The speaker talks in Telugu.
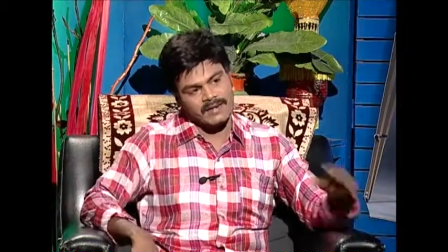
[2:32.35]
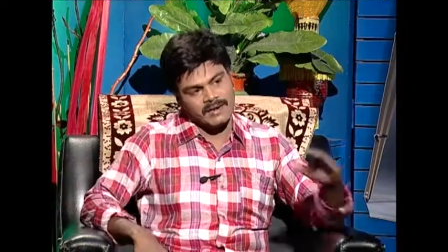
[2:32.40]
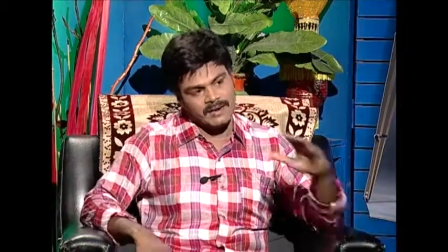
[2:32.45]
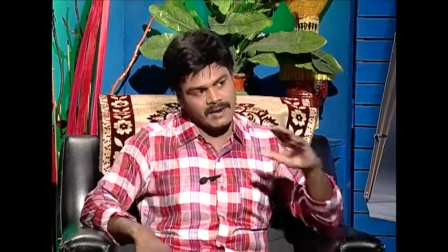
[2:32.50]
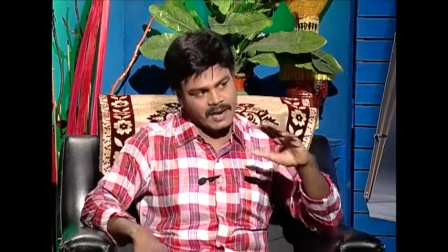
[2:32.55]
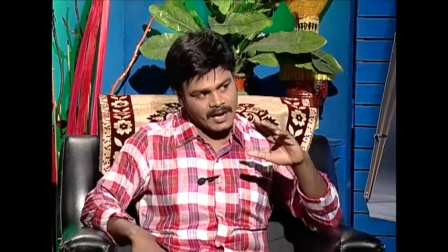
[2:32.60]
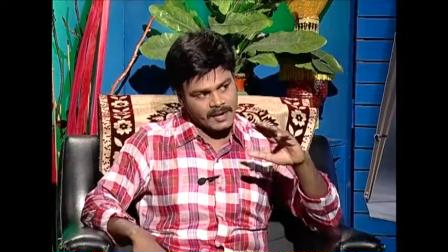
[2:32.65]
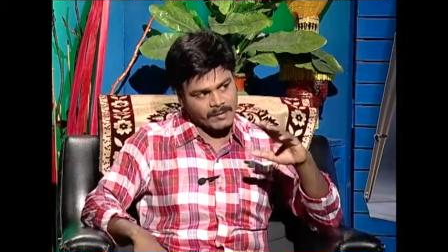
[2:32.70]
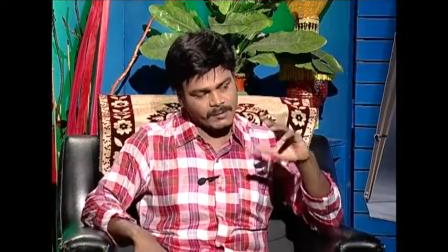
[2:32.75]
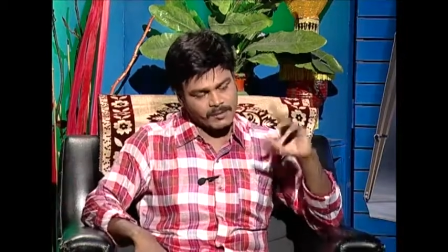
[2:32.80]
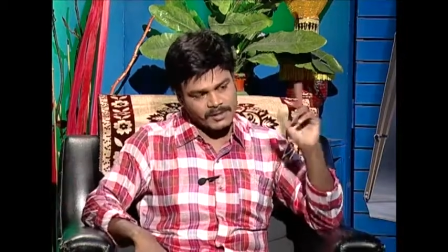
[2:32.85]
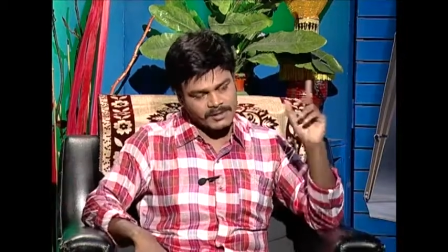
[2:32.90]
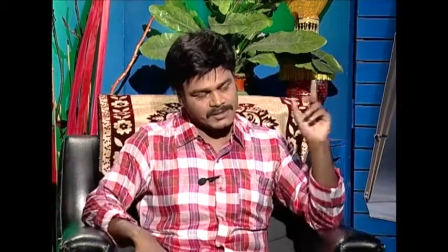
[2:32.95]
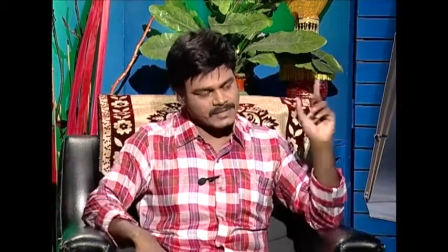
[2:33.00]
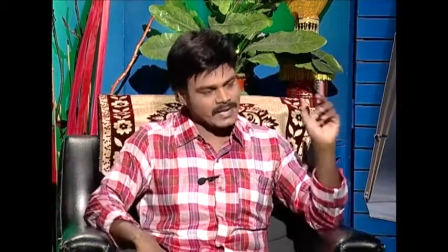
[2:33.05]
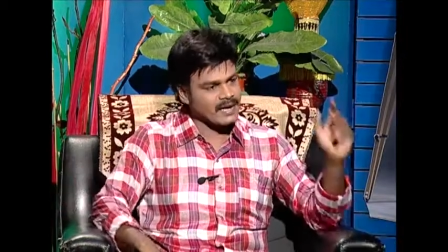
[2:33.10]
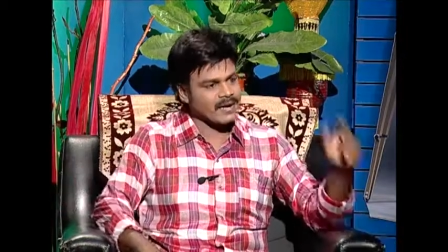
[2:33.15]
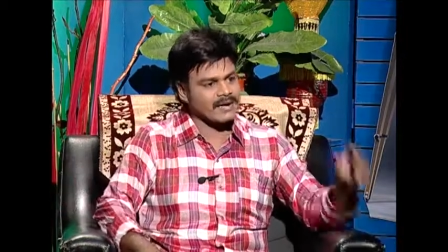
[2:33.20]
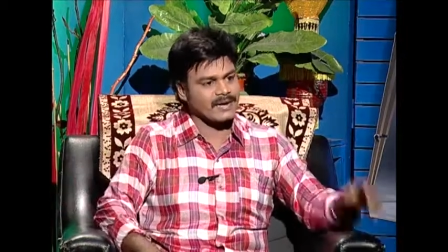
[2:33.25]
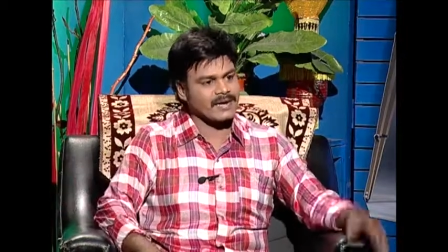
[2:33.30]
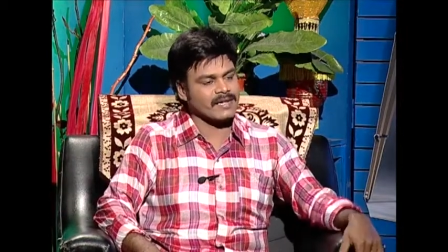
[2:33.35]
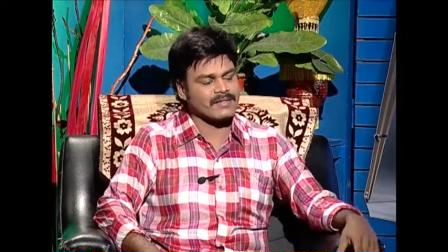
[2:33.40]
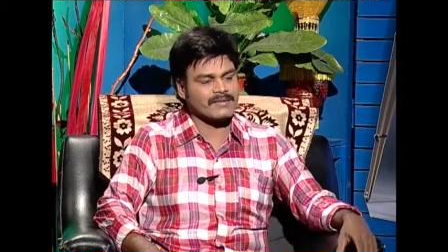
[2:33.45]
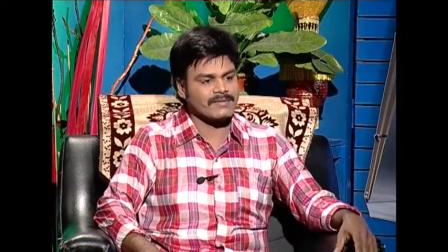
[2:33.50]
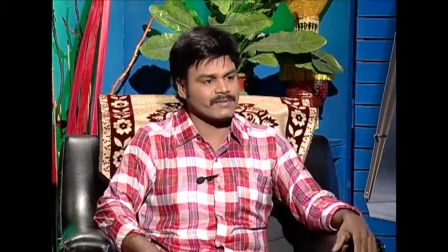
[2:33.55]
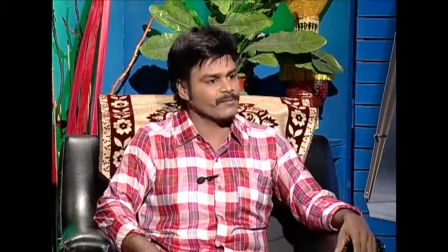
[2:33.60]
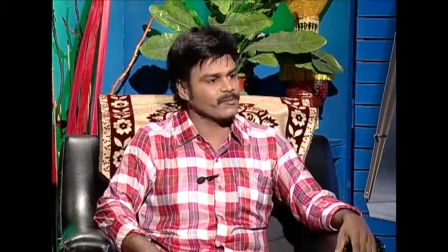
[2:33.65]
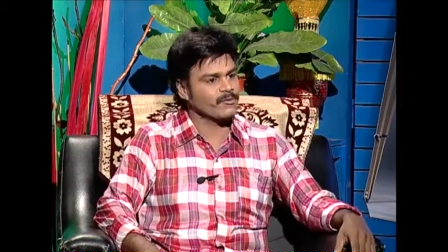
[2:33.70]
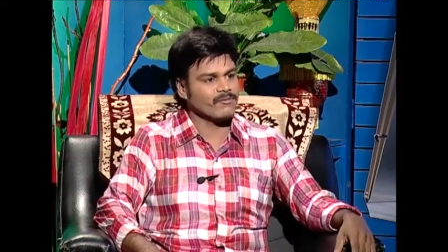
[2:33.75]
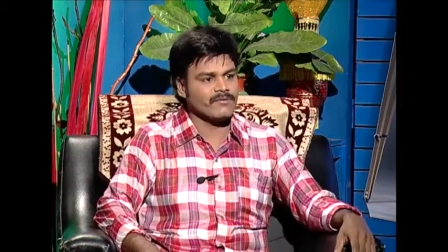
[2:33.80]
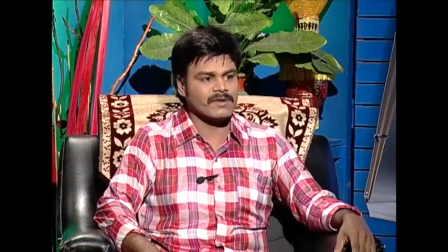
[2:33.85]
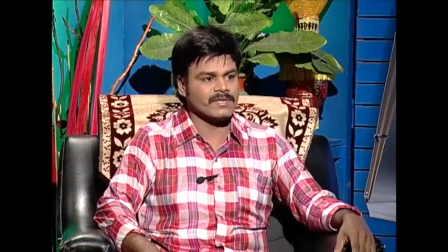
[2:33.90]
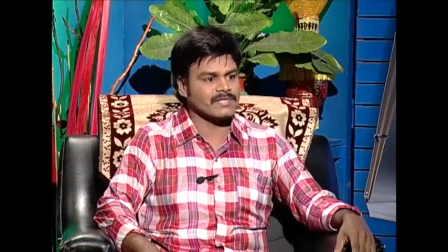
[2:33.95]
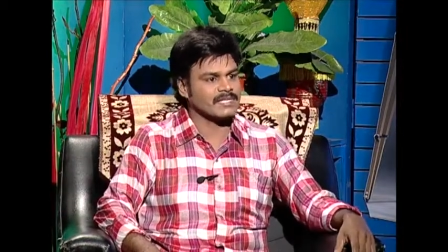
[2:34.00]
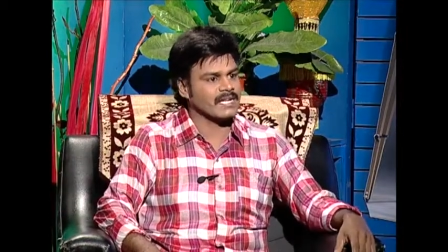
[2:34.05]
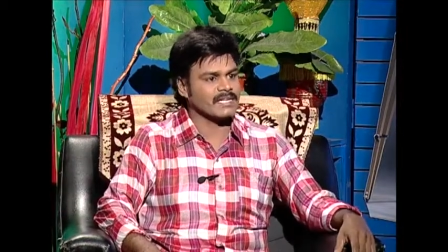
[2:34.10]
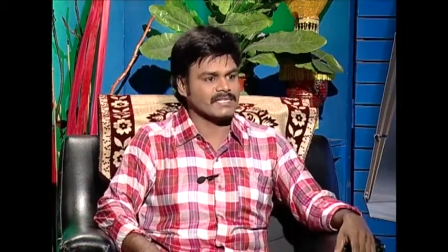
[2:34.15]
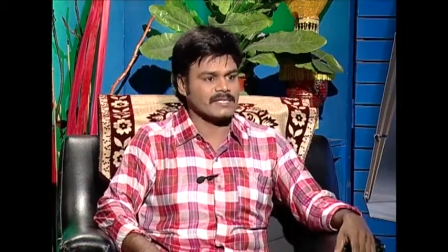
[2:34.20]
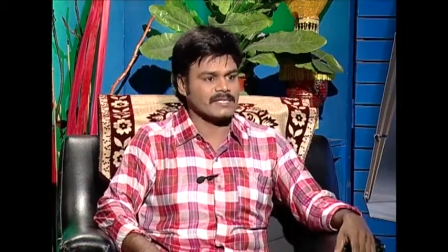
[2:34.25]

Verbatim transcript: రాయకముందు చాలా అది మూవీలో చాలా